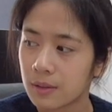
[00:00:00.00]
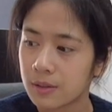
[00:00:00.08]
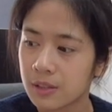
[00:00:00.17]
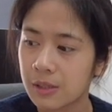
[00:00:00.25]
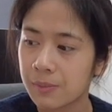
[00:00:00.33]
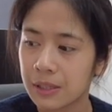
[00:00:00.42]

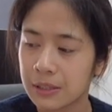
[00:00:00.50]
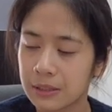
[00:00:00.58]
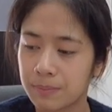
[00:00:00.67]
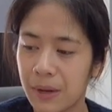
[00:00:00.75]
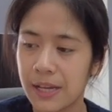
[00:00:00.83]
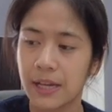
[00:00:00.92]
ที่มัน
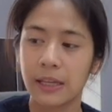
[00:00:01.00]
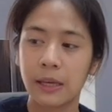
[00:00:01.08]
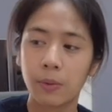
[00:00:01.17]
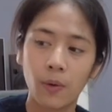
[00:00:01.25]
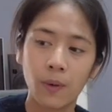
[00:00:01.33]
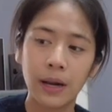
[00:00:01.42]
เป็นอย่างนี้
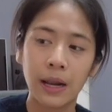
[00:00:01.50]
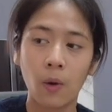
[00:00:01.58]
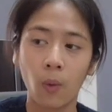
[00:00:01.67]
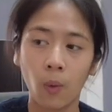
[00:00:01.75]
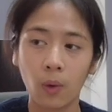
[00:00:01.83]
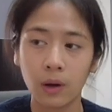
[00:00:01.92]
เพราะว่าเรา
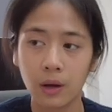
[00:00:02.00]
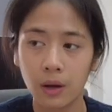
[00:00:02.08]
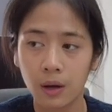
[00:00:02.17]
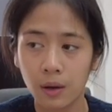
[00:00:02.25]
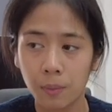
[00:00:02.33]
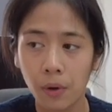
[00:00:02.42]

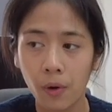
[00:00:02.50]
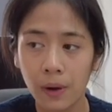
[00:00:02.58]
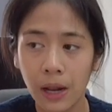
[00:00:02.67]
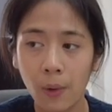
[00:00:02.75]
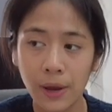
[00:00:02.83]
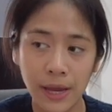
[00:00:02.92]
เพราะว่า
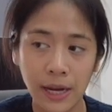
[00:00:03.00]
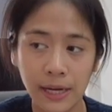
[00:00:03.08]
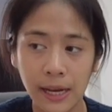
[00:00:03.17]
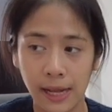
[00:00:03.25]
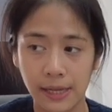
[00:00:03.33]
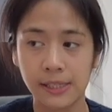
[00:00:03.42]
เราเอง
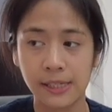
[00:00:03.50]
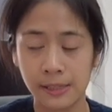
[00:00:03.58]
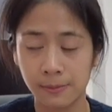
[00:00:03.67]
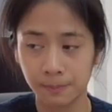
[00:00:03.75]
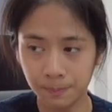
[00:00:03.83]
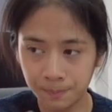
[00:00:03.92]
นี่แหละที่
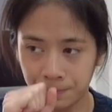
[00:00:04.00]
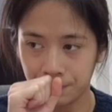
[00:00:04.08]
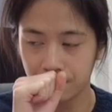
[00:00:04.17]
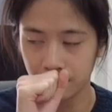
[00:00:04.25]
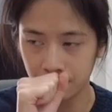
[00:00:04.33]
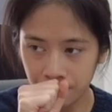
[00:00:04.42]

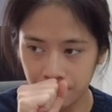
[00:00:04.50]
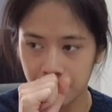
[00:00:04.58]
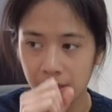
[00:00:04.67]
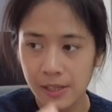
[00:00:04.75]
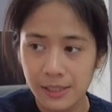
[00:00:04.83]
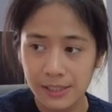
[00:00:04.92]

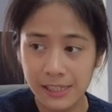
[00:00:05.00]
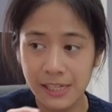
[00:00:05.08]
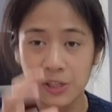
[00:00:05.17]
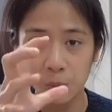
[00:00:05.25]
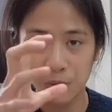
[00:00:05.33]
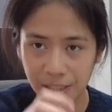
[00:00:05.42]
ที่ยั
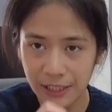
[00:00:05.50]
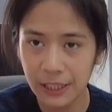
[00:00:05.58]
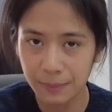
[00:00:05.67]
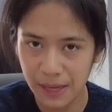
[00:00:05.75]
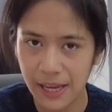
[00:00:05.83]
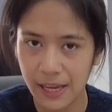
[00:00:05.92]
งอยู่ที่เดิ
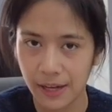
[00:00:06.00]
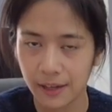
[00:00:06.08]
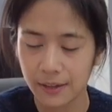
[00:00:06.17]
มเอง